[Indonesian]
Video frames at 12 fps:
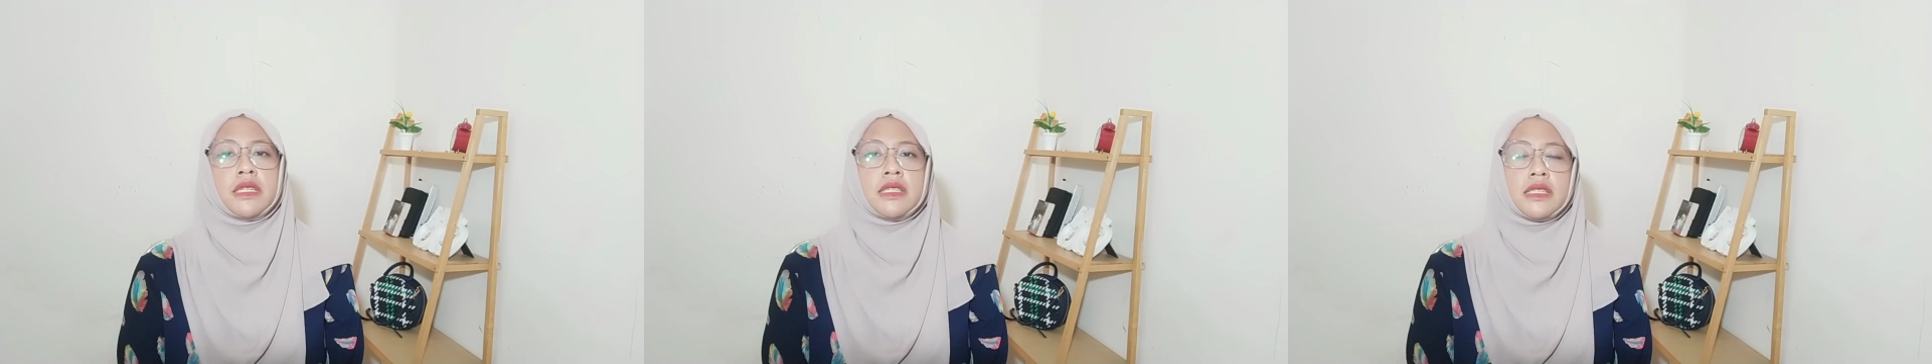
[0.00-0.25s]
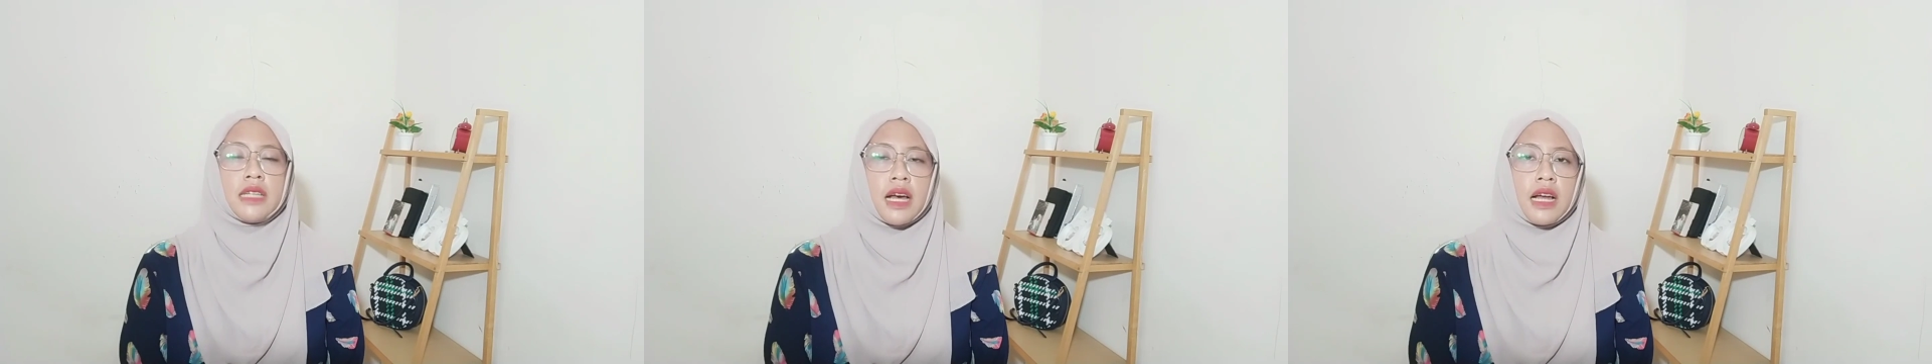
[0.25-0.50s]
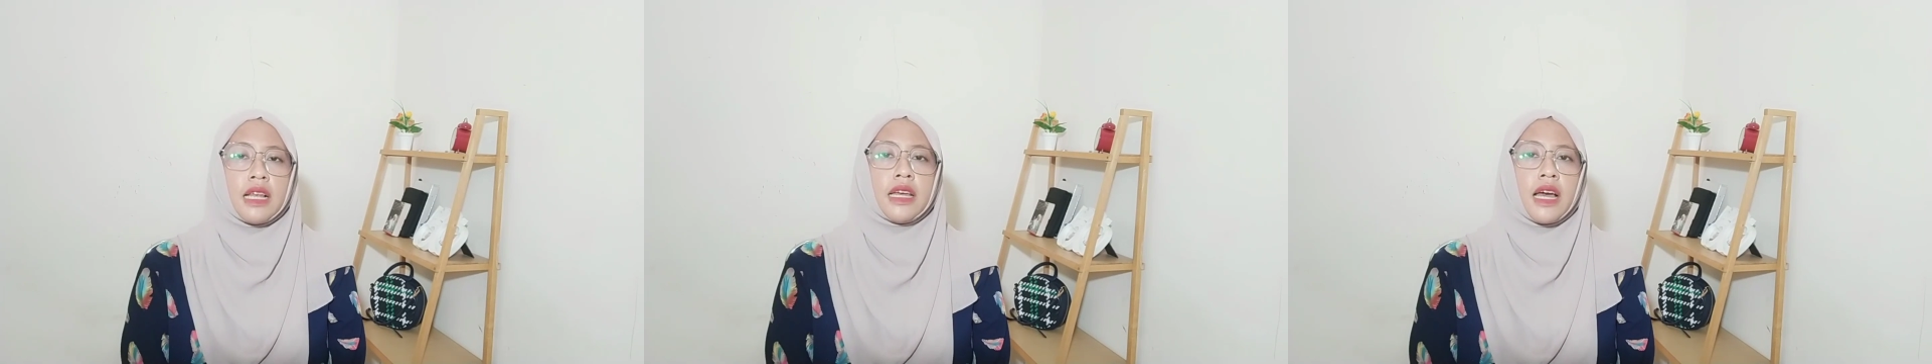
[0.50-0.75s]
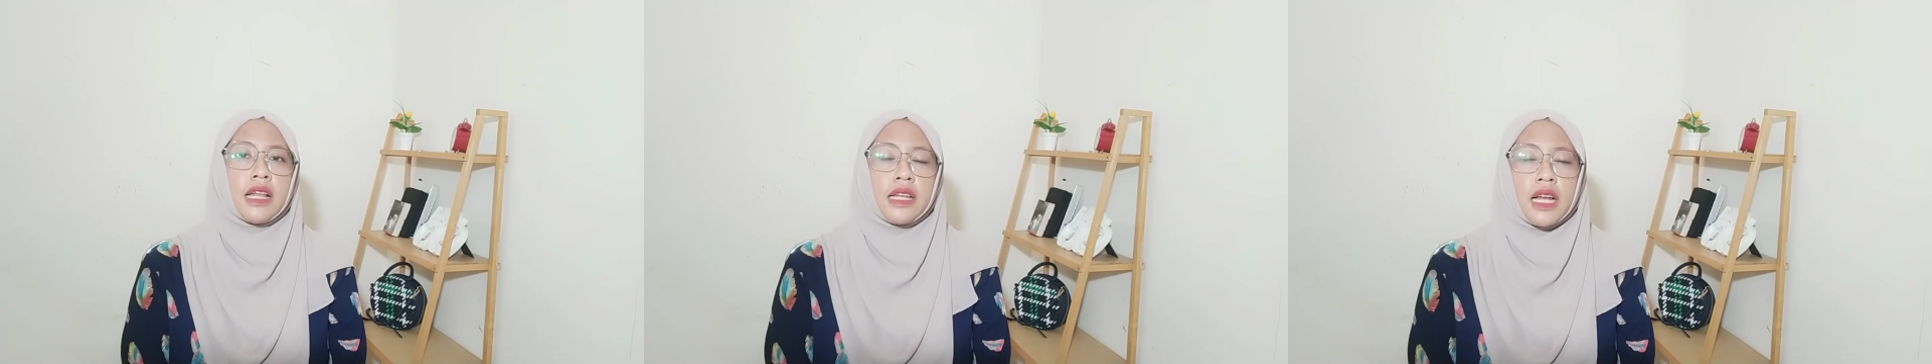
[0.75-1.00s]
bisa
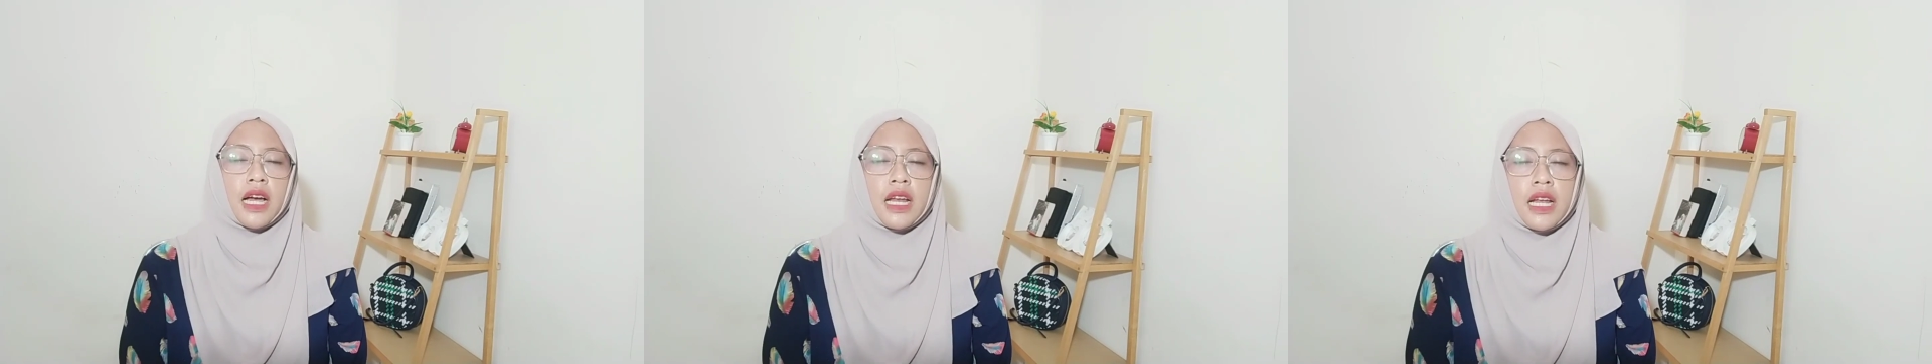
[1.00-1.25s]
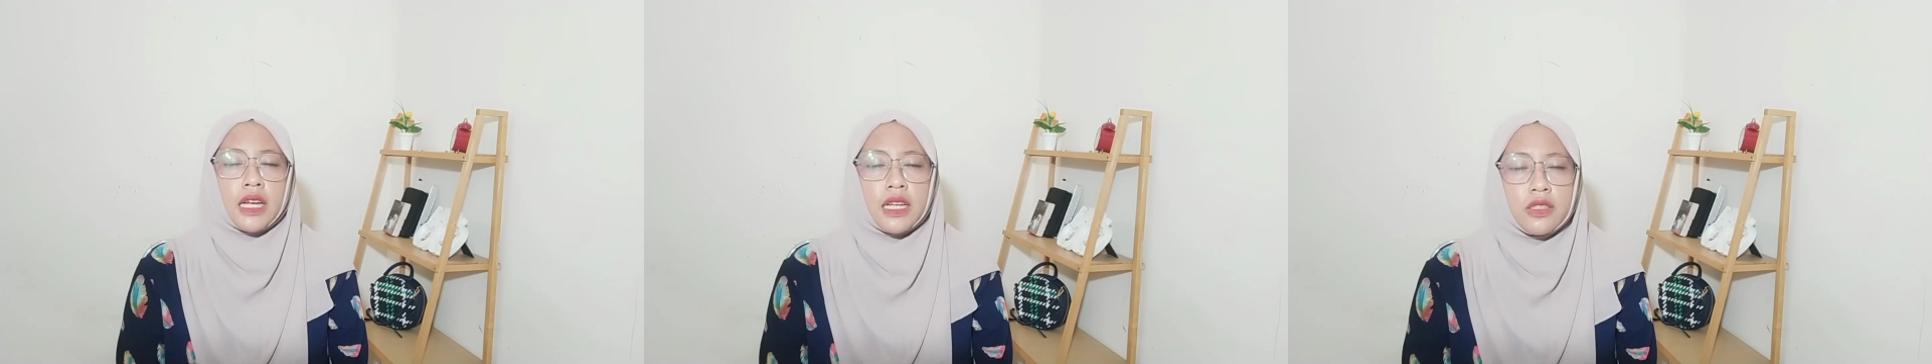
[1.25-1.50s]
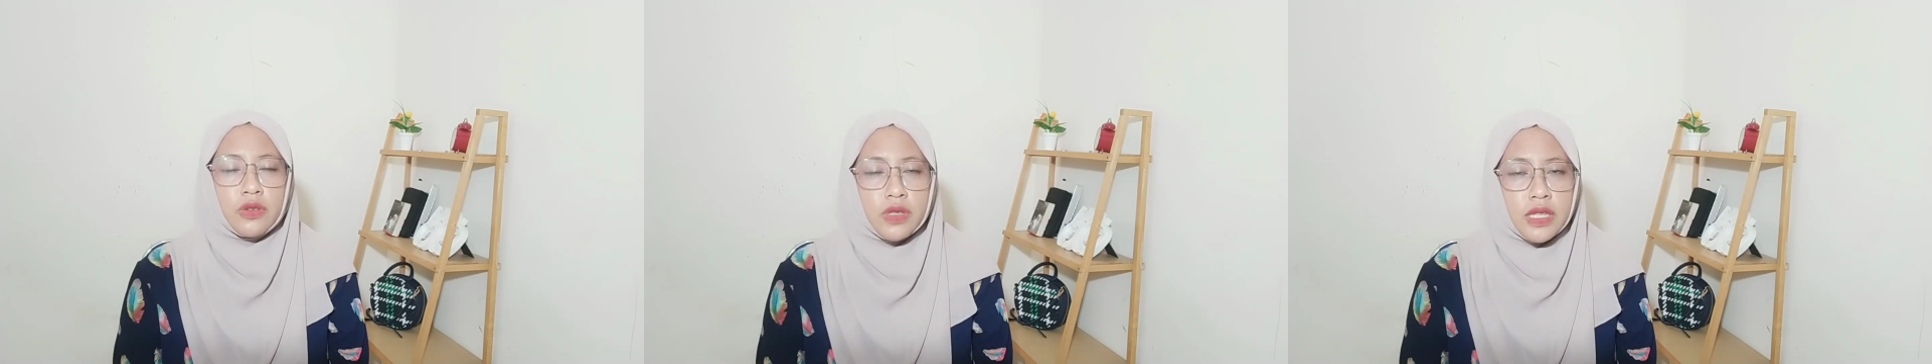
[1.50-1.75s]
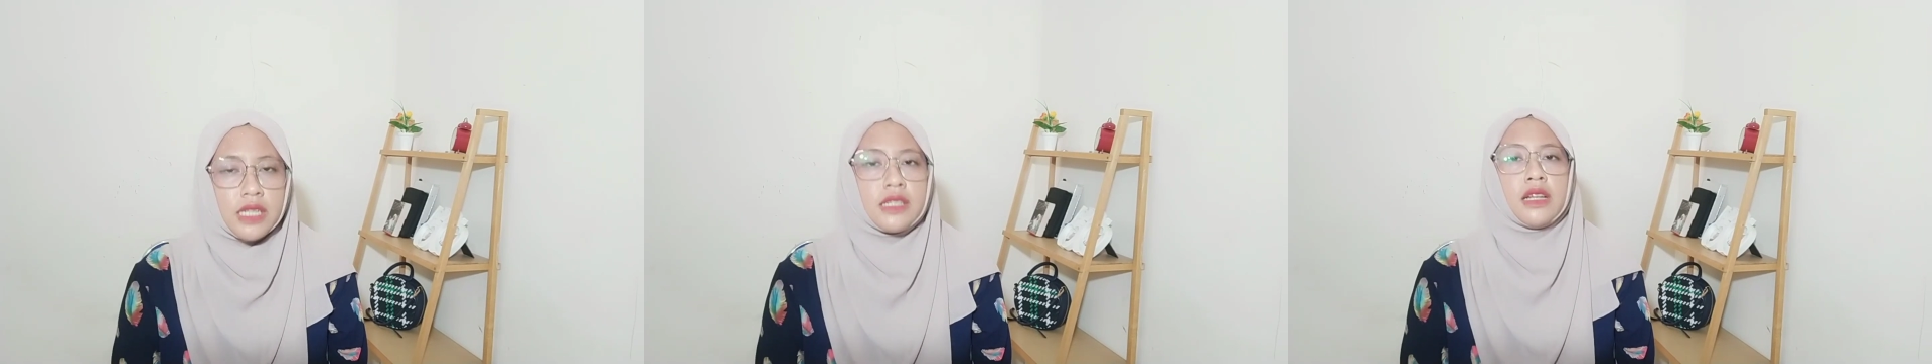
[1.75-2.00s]
lihat anak-anaknya sukses